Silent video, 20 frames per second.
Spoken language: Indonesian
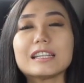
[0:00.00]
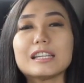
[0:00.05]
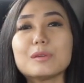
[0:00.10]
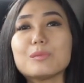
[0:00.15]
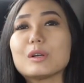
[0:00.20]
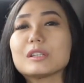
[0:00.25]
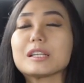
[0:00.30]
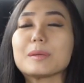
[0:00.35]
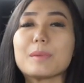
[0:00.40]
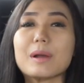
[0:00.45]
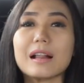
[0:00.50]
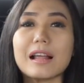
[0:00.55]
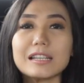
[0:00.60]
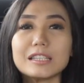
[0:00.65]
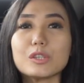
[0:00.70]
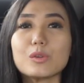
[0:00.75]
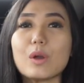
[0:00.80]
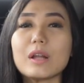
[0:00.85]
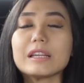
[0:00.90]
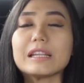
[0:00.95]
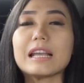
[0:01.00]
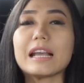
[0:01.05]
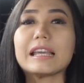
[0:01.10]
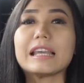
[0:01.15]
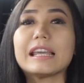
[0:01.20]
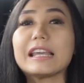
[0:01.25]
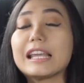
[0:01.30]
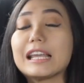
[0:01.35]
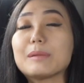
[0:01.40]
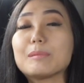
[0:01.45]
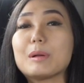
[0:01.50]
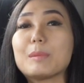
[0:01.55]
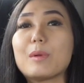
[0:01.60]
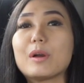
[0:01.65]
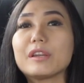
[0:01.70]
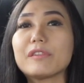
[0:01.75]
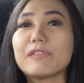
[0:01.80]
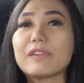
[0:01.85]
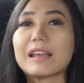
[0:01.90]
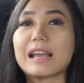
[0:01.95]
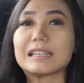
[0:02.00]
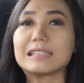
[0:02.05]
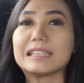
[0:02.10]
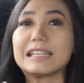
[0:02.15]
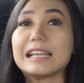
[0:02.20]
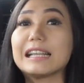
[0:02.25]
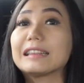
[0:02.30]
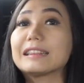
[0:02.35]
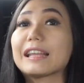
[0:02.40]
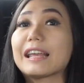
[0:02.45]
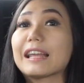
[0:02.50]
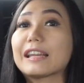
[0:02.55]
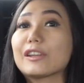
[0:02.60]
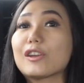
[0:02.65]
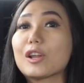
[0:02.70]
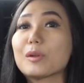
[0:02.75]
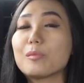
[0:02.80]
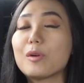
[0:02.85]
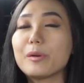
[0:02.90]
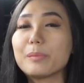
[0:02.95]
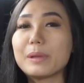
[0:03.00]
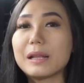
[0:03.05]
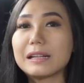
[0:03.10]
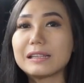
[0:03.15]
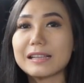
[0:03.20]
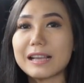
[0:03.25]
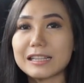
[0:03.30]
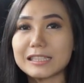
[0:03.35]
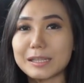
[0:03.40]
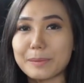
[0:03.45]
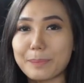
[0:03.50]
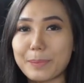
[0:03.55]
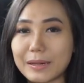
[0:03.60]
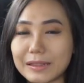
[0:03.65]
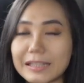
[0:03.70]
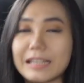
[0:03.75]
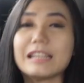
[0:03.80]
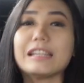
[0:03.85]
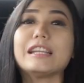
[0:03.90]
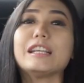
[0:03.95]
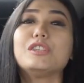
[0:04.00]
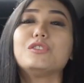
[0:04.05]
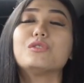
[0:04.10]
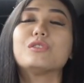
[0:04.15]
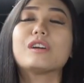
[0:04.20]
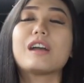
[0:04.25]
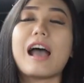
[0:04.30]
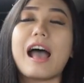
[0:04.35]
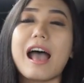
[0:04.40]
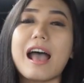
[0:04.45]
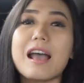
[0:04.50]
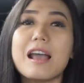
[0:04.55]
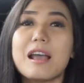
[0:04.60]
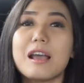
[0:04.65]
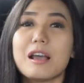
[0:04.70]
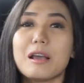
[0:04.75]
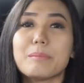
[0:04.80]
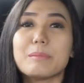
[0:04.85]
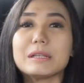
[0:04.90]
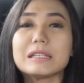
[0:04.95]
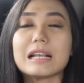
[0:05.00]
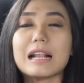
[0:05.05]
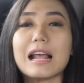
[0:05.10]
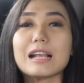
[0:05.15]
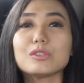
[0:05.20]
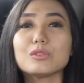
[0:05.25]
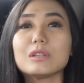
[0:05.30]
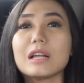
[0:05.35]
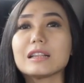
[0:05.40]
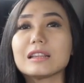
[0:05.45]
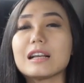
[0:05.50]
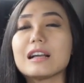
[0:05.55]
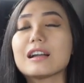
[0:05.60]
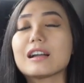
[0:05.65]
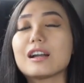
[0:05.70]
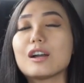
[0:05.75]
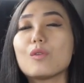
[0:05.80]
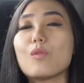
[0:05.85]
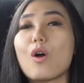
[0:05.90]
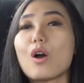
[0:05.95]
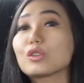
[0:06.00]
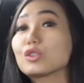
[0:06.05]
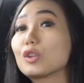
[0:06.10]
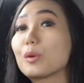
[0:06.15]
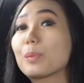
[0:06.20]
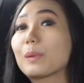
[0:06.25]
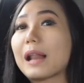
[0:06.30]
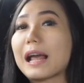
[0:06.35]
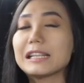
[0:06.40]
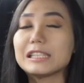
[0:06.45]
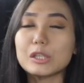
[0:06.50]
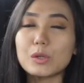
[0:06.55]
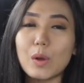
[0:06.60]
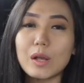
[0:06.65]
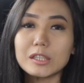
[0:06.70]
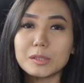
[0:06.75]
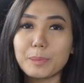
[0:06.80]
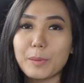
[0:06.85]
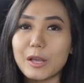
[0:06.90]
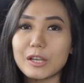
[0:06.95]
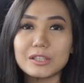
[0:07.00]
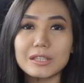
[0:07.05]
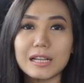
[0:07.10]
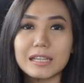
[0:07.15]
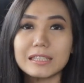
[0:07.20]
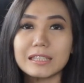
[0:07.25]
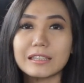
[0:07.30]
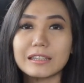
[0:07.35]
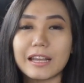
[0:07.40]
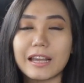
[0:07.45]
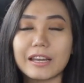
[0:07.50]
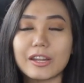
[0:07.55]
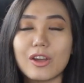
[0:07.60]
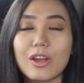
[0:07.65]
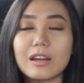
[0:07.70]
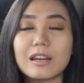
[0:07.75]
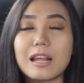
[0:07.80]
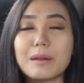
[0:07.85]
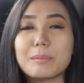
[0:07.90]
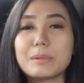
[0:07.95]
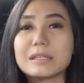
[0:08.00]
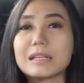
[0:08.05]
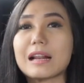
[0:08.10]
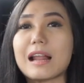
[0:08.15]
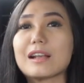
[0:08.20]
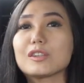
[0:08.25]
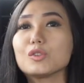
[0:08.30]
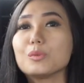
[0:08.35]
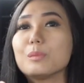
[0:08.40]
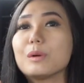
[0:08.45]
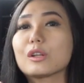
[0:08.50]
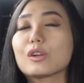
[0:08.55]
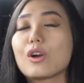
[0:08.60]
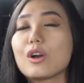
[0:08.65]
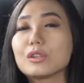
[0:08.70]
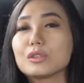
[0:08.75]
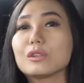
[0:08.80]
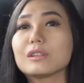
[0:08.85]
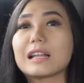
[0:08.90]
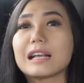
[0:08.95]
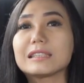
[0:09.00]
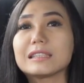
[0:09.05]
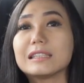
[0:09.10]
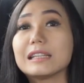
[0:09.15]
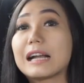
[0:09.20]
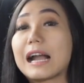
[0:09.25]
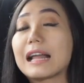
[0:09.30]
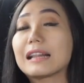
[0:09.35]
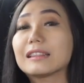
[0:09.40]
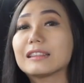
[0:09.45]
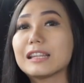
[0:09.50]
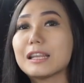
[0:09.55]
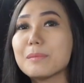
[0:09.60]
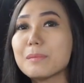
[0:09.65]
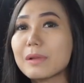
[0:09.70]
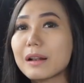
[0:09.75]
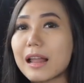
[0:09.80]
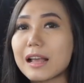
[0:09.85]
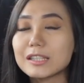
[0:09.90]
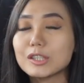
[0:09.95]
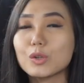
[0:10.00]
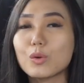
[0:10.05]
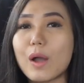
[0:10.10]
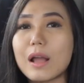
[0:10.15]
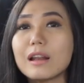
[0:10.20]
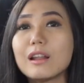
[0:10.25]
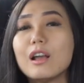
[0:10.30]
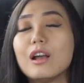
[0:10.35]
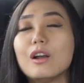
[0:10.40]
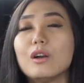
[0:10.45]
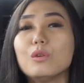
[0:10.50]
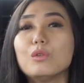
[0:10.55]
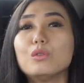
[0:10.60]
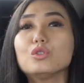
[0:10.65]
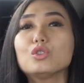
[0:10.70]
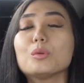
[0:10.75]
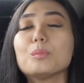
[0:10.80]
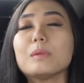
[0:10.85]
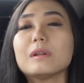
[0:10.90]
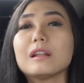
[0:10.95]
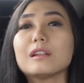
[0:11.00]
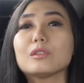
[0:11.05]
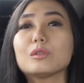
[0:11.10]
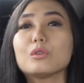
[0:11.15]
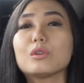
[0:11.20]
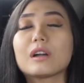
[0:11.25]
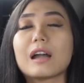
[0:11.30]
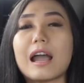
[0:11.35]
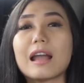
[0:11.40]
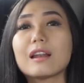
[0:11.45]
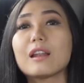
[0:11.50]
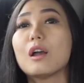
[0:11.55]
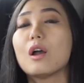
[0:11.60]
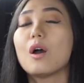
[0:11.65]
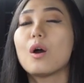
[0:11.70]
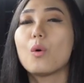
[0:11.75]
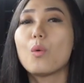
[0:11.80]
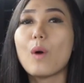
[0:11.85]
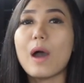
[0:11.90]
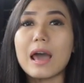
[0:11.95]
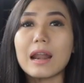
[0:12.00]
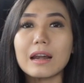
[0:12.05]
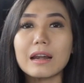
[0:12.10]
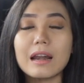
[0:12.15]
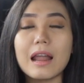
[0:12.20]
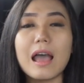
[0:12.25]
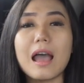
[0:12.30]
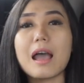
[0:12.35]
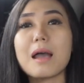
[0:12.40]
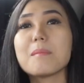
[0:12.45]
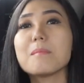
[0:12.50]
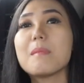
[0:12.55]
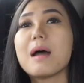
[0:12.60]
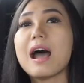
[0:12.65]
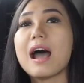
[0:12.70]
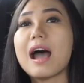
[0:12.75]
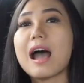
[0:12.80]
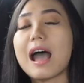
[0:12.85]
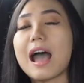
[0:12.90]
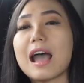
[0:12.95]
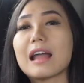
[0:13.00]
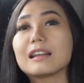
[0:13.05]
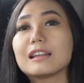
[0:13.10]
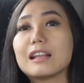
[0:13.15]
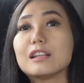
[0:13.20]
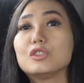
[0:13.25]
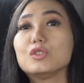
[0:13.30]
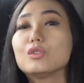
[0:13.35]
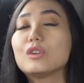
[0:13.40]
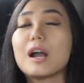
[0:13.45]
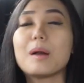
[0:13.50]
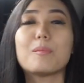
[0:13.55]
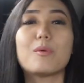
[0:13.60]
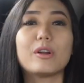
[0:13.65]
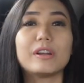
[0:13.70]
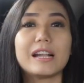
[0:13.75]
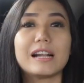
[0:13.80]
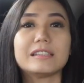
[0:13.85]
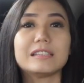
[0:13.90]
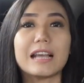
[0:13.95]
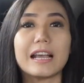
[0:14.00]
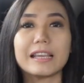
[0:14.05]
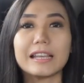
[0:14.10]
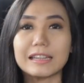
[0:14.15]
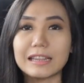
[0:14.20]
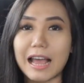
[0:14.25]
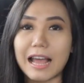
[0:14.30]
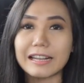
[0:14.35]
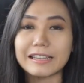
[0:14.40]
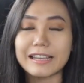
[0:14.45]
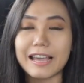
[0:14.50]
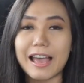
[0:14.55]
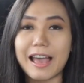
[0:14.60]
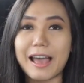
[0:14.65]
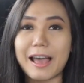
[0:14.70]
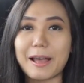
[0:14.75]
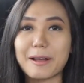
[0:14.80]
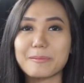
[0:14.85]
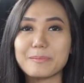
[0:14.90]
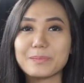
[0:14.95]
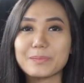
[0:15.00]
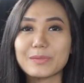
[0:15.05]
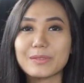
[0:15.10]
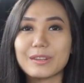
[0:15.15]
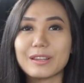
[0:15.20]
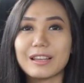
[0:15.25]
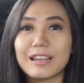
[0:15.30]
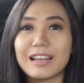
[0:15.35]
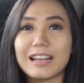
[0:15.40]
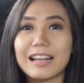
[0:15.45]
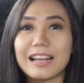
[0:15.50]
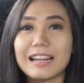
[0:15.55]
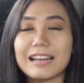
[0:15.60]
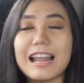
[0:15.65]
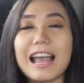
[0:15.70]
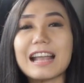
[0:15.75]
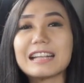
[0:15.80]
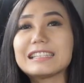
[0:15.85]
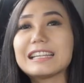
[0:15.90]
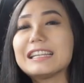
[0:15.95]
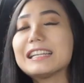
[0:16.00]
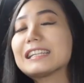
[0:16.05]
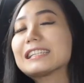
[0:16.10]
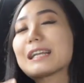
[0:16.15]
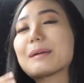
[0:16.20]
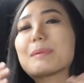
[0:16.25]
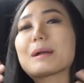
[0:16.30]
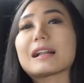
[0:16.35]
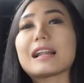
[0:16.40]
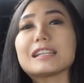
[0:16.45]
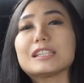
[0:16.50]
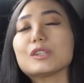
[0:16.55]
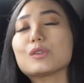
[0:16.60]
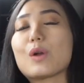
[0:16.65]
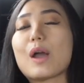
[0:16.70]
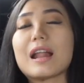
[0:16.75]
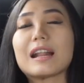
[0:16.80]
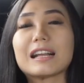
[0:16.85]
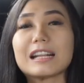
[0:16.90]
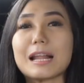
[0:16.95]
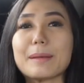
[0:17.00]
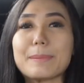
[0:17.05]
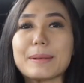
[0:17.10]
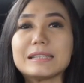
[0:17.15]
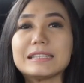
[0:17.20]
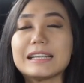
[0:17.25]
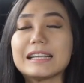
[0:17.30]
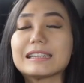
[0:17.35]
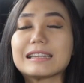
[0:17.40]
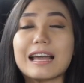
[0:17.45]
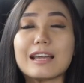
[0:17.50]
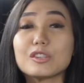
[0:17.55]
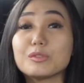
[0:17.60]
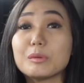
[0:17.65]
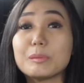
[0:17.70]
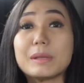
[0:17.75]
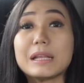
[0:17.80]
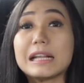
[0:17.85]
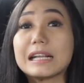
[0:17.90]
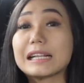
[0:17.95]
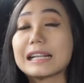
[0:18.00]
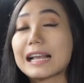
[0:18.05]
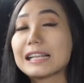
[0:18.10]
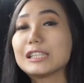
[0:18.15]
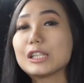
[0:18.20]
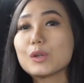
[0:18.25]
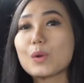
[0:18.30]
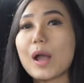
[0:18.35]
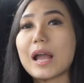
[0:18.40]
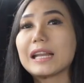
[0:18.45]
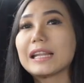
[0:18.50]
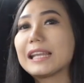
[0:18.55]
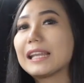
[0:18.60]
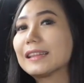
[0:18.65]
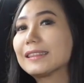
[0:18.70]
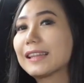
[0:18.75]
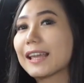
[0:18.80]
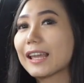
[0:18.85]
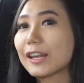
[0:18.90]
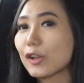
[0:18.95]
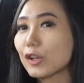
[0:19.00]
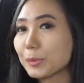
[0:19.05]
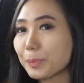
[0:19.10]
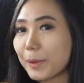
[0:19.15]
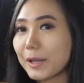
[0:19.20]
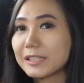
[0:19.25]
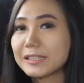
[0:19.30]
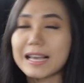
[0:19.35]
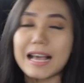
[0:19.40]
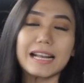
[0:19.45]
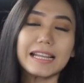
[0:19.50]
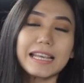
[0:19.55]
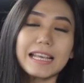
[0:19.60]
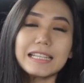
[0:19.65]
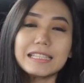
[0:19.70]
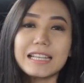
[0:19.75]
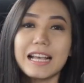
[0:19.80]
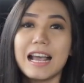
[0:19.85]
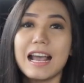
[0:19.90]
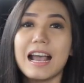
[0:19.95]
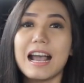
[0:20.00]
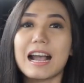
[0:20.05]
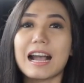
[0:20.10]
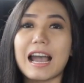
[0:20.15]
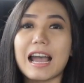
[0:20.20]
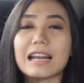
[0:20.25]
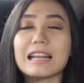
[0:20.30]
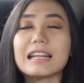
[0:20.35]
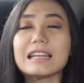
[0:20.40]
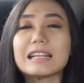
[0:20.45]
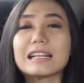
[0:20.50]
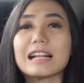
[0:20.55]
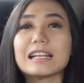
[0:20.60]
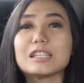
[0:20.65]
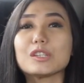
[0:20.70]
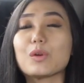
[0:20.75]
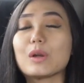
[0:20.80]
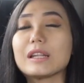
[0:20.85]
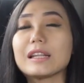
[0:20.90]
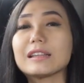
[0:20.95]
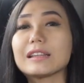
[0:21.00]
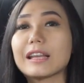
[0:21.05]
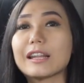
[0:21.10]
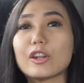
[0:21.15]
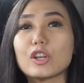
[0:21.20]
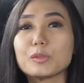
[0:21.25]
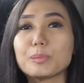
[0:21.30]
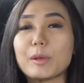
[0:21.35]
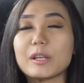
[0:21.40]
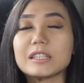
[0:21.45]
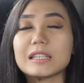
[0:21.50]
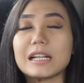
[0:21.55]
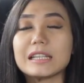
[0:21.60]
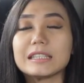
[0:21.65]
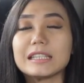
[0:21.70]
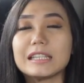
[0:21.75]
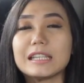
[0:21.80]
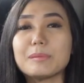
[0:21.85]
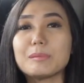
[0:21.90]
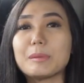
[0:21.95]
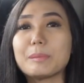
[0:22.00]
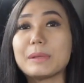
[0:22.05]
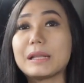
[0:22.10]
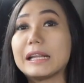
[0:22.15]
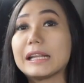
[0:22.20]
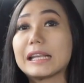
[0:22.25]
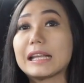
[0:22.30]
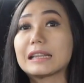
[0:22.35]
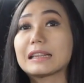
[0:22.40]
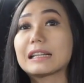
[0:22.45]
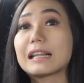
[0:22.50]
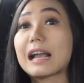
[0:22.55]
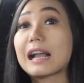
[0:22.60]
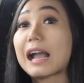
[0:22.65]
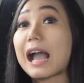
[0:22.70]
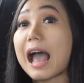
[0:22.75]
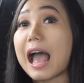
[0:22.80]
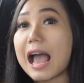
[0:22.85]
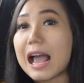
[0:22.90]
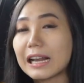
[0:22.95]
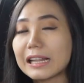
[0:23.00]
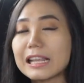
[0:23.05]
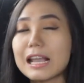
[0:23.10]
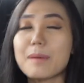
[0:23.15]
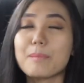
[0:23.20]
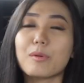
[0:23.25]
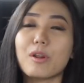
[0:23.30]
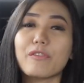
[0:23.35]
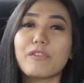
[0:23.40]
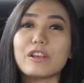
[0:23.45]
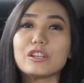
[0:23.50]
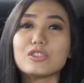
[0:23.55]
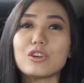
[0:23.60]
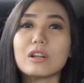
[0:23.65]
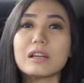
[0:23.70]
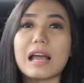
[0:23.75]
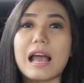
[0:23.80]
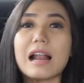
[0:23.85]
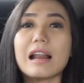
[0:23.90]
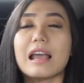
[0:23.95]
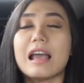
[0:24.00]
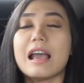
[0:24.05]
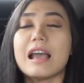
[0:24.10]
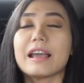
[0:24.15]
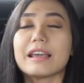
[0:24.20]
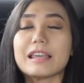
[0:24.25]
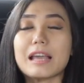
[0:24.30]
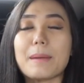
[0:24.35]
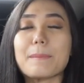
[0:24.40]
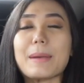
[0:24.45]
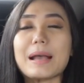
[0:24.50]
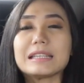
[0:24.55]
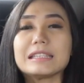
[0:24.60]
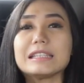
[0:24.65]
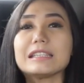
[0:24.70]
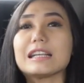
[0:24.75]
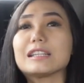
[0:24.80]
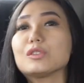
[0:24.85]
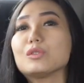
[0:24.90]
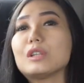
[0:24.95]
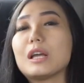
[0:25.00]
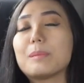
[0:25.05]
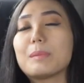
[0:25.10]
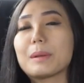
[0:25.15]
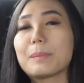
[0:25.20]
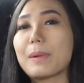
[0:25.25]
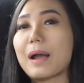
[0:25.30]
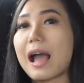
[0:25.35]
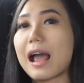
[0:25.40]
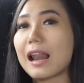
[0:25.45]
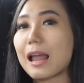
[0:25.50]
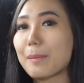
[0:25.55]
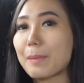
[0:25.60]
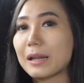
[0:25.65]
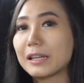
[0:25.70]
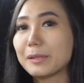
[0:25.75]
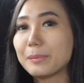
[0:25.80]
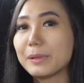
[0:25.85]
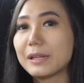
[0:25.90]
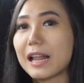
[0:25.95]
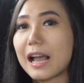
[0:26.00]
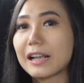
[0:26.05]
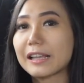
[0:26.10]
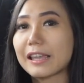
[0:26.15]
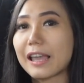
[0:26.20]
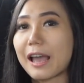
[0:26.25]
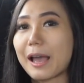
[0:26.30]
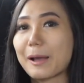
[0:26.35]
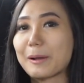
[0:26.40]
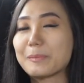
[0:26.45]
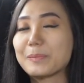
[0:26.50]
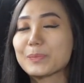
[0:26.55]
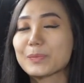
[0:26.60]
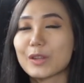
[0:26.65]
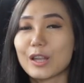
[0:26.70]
Jadi buat sahabat klasikuan yang ingin memodifikasi interior mobilnya seperti ini juga, bisa langsung datang ke workshop klasikuan spesialis interior dan bisa langsung berkonsultasi dengan tim klasikuan untuk menentukan warna, bahan, dan juga model jahitannya. Nah, jadi sahabat klasikuan, kenapa sih kita harus memilih klasikuan interior spesialis? Karena di klasikuan interior spesialis ini memiliki tenaga ahli yang profesional yang pastinya sudah berpengalaman di bidangnya.